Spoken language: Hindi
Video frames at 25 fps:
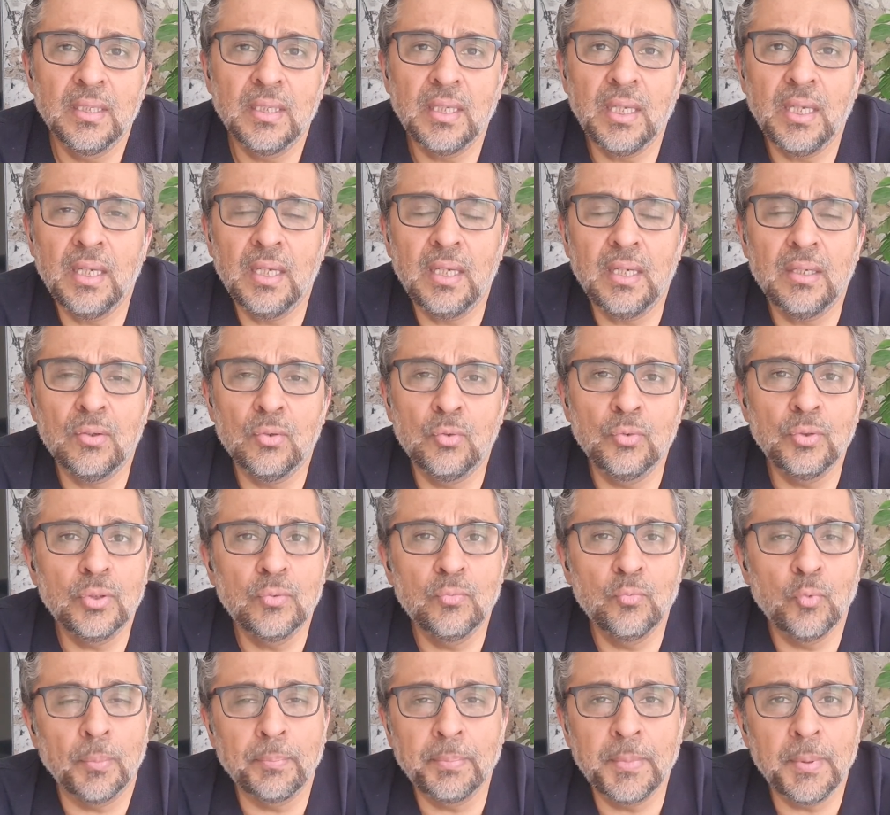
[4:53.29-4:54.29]
कि
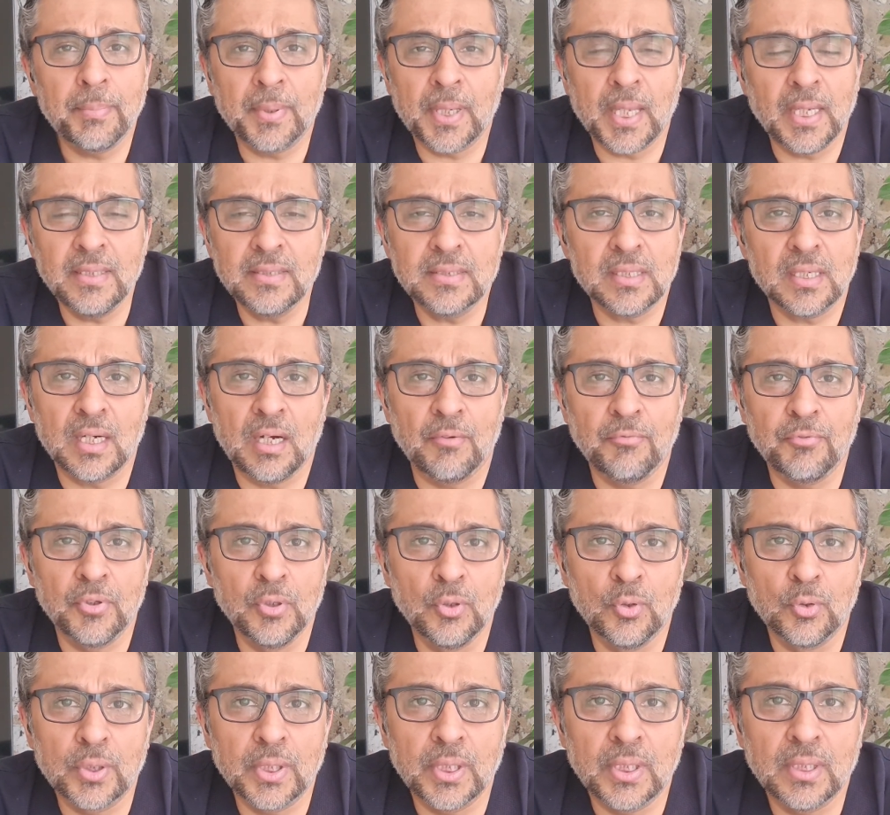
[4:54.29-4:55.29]
वो अपनी पढ़ाई से
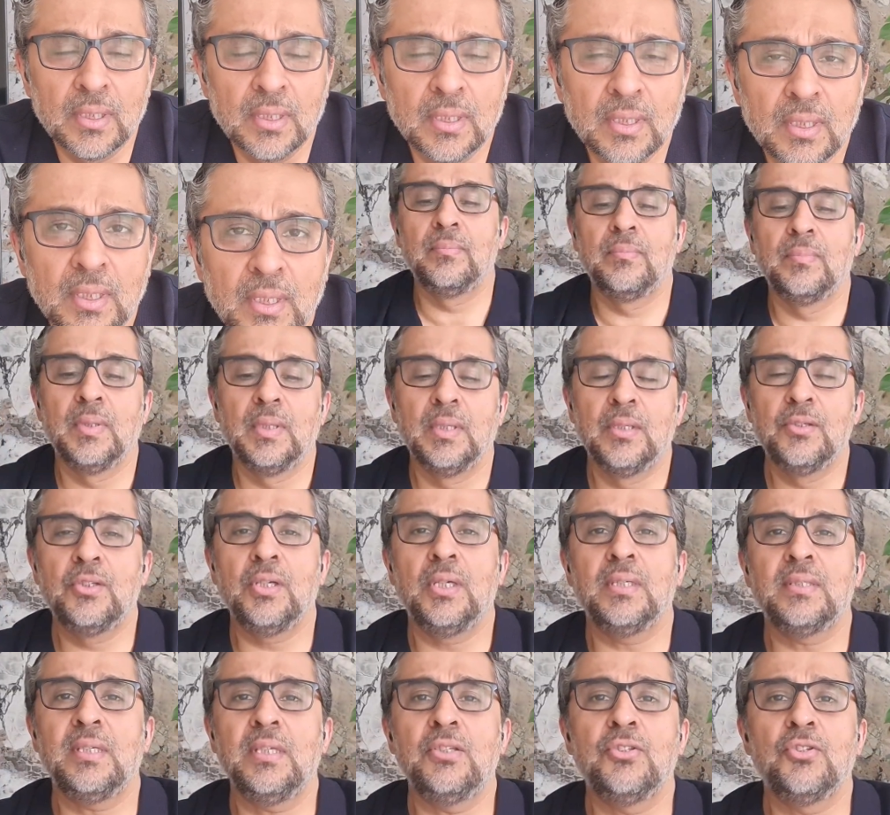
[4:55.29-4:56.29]
गाफिल हो गए
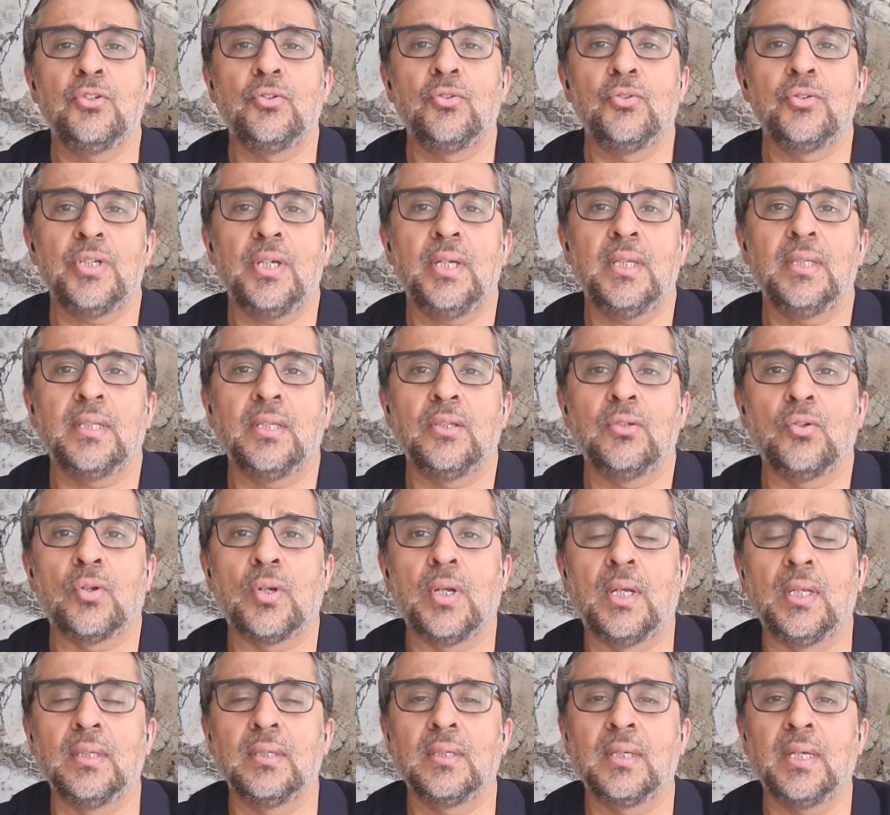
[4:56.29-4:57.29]
इसी जद्दोजहद के
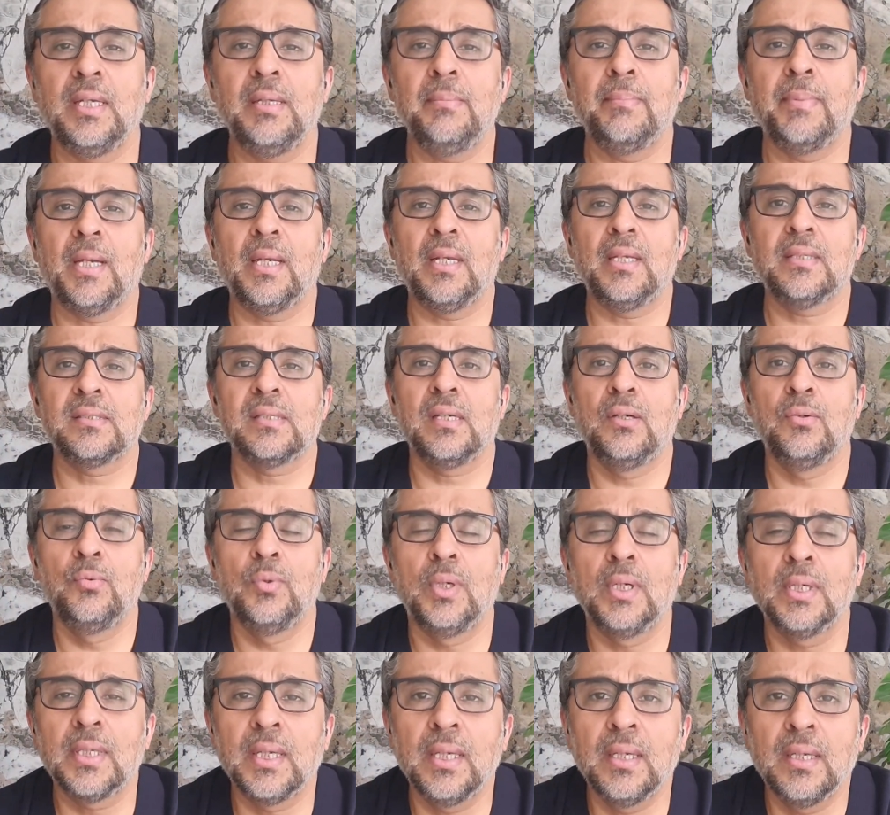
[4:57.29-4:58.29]
दौरान कई बार ऐसा
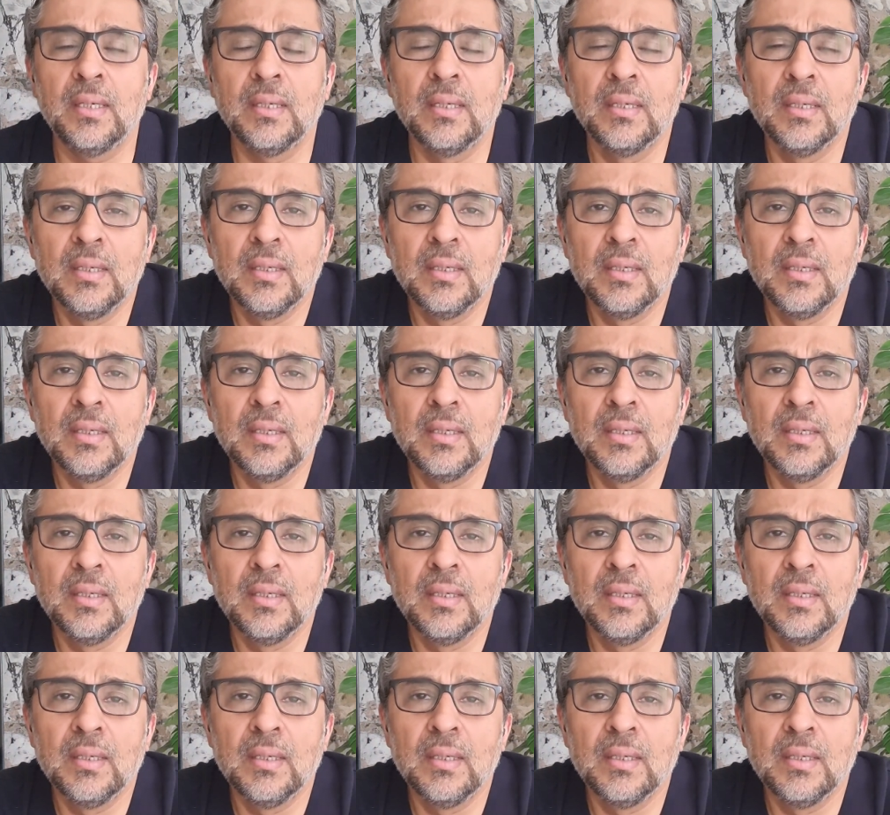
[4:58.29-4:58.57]
हुआ कि